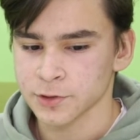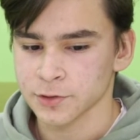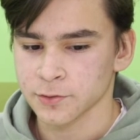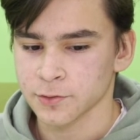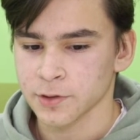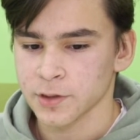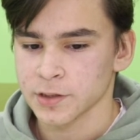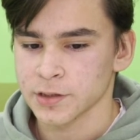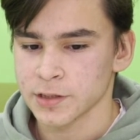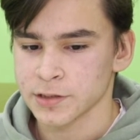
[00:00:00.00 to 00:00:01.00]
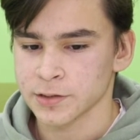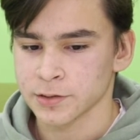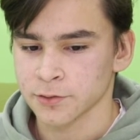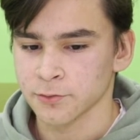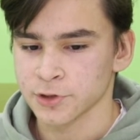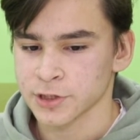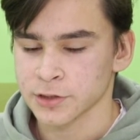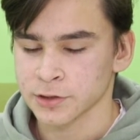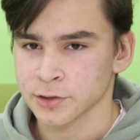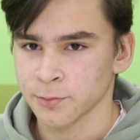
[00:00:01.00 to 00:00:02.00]
что есть э, куча
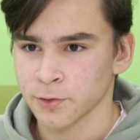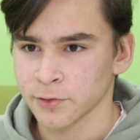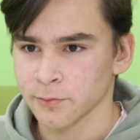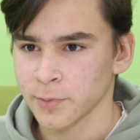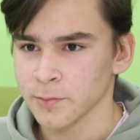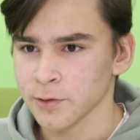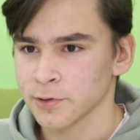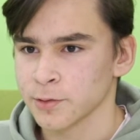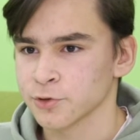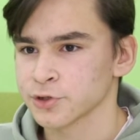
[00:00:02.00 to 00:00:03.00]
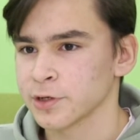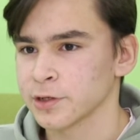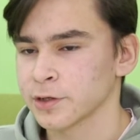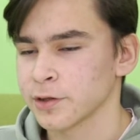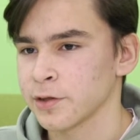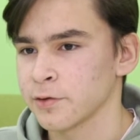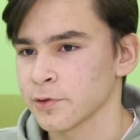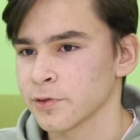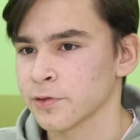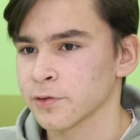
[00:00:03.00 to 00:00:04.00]
шаблонов мемов, и можно
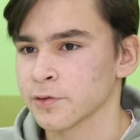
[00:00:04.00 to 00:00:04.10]
редактировать,